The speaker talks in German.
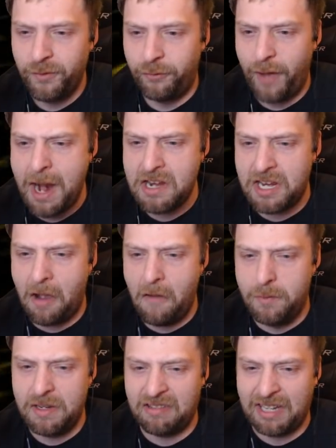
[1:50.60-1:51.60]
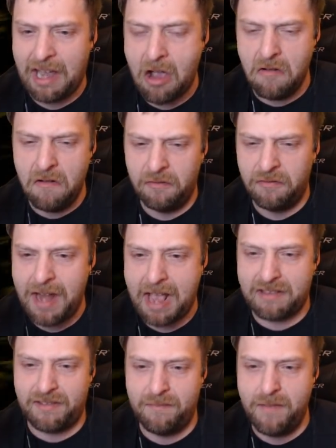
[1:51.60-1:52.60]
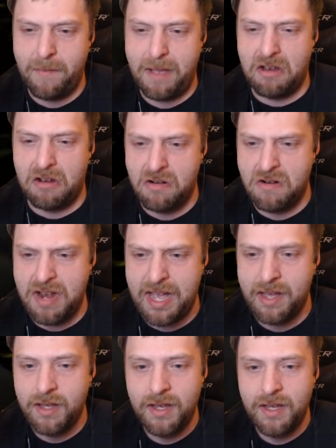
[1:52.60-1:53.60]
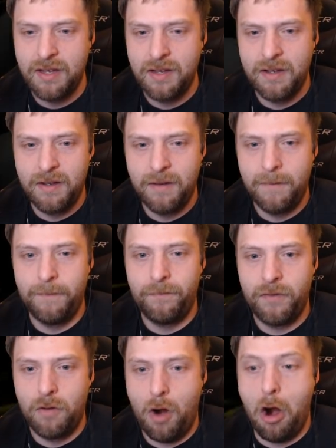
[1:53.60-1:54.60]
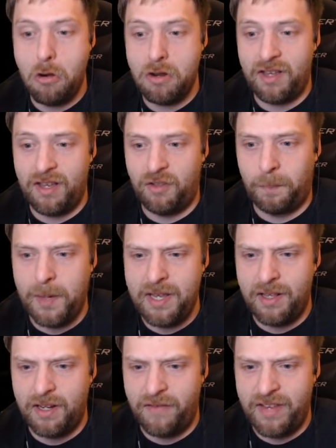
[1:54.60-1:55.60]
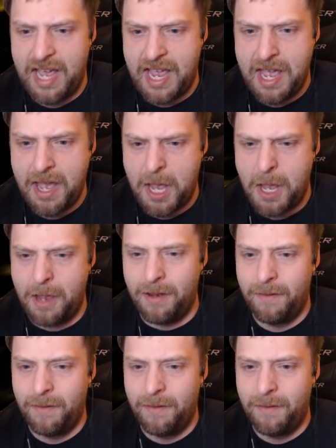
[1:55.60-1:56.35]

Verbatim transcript: Fall nicht auf mich drauf! Lass mir mal Ruhe! Oh, ist ein Speeder wieder her, ey!